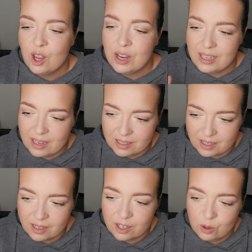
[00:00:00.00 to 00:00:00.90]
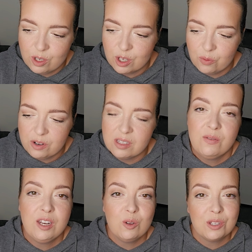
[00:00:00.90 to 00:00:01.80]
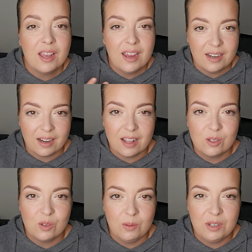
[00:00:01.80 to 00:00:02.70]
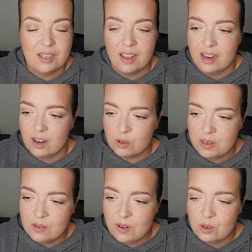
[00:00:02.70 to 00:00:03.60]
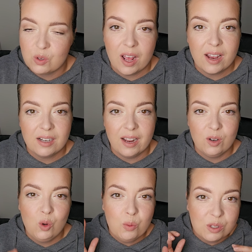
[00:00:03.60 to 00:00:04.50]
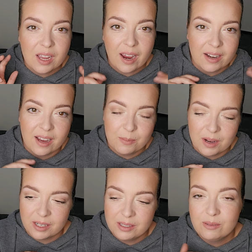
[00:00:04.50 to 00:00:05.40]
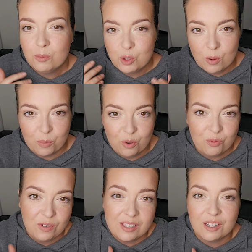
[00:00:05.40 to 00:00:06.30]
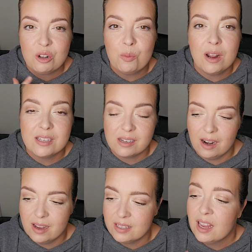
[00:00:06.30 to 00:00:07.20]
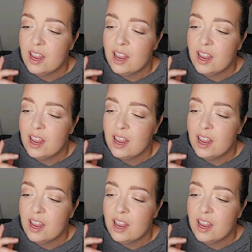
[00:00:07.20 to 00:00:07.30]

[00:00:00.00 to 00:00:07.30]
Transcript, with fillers: Gehe dann natürlich auf diese Videos, dann kannst du nämlich aus diesen Videos so eine Art kleine Übungseinheit machen, um zu überprüfen, wie gesagt, ob alles klar ist.